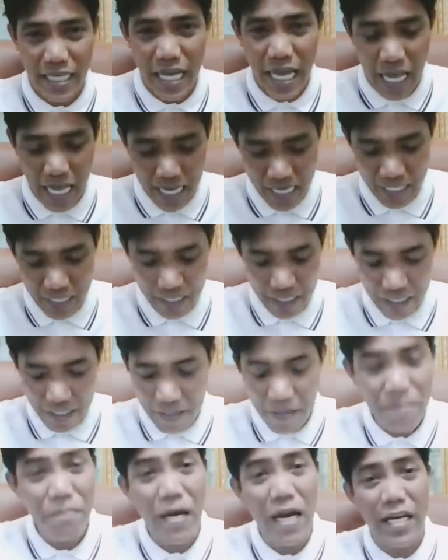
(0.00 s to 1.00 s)
ha,
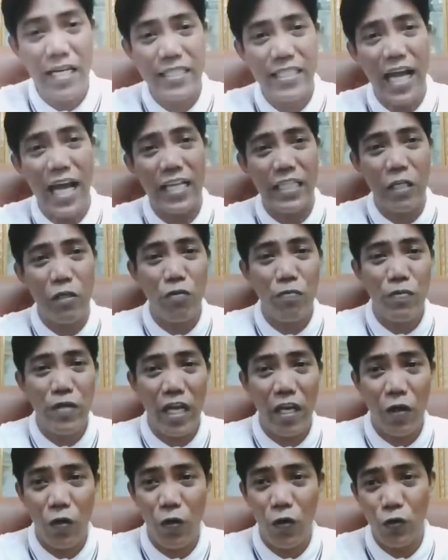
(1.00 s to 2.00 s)
para sa ating
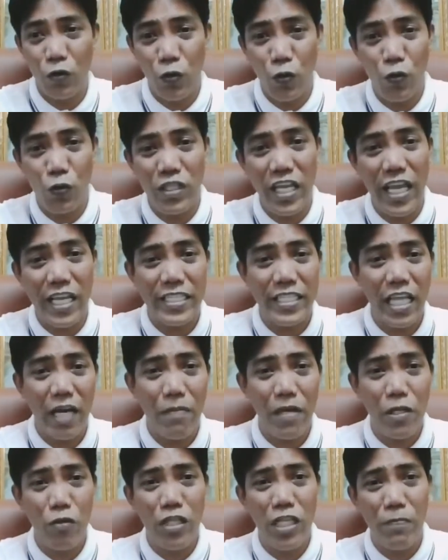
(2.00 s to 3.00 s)
gobyerno. Through
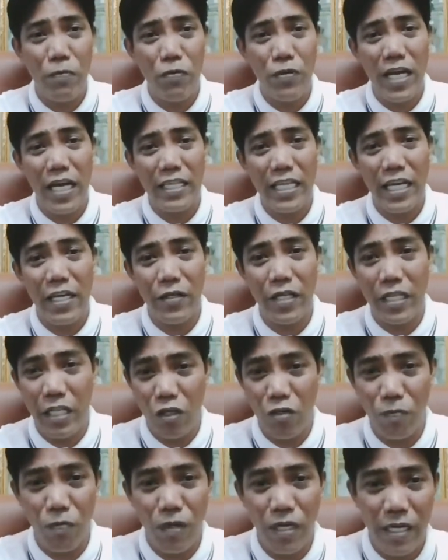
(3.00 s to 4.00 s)
DSWD po yata yun, hindi
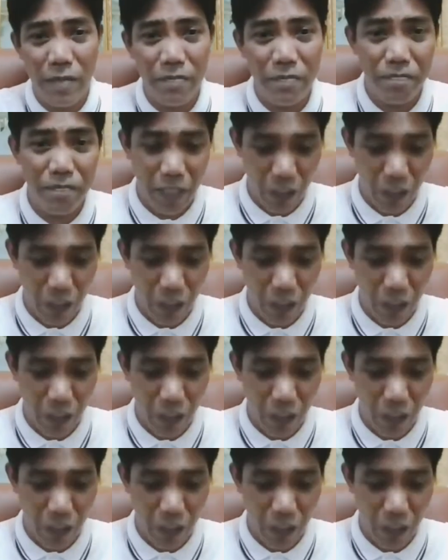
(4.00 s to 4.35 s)
ko po alam.